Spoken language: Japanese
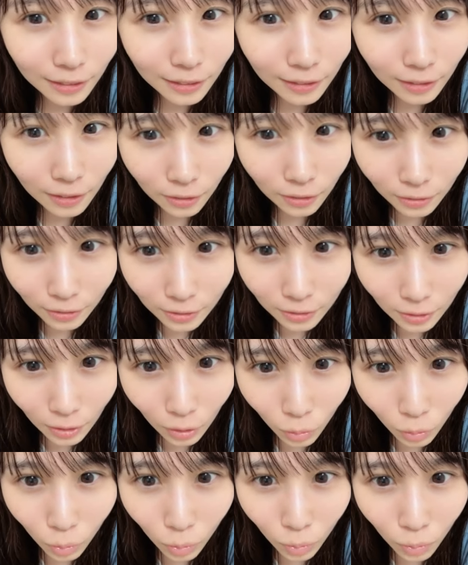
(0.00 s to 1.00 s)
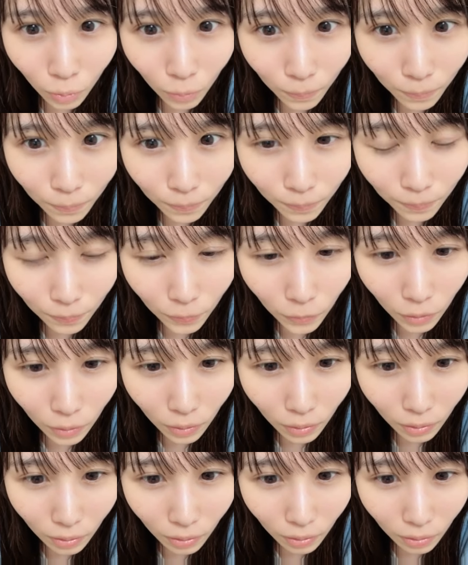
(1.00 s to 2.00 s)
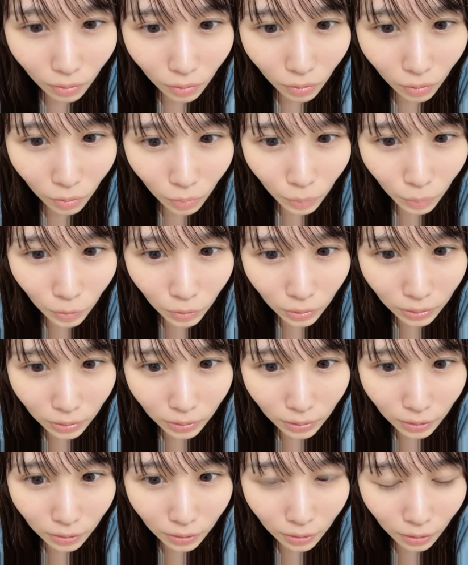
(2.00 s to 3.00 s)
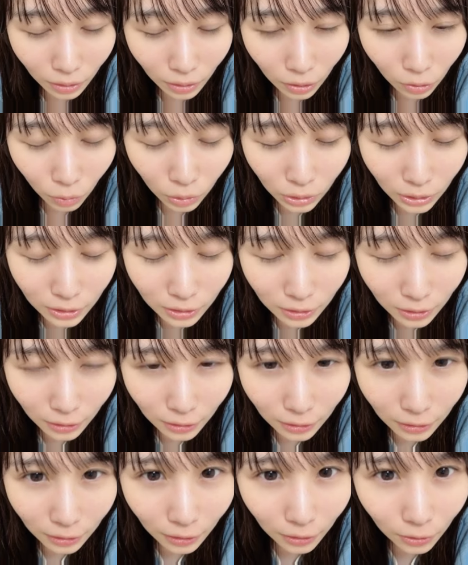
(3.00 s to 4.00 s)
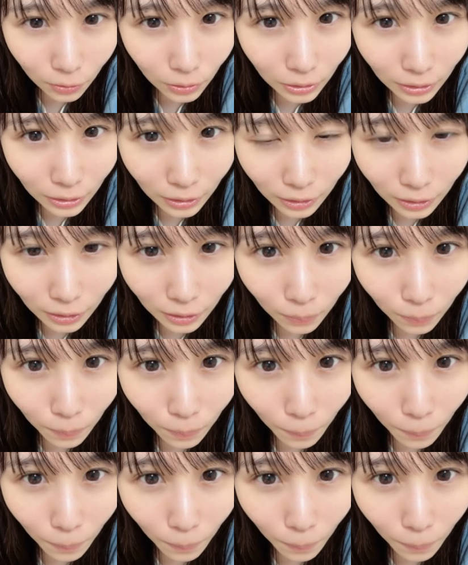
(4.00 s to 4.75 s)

たんですけど思ってたけど確かに内容的に